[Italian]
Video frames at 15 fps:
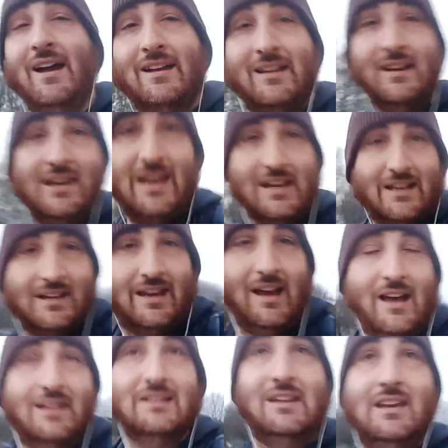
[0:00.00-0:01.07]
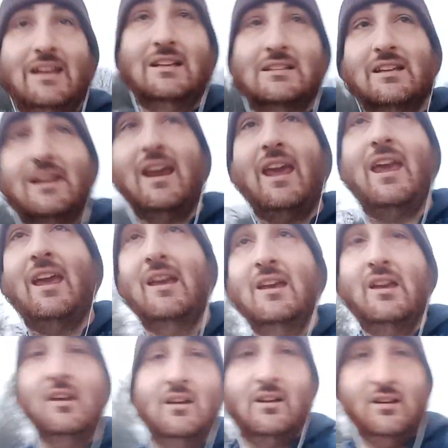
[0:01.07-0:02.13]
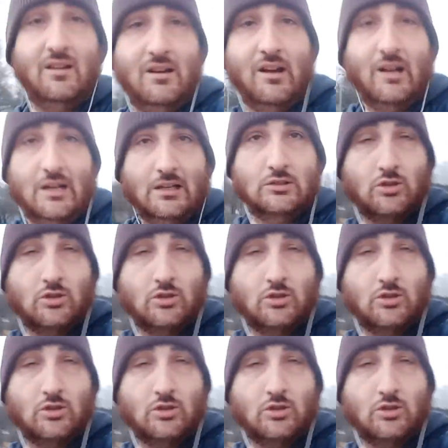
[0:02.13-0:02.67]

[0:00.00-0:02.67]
cricca di tre eh,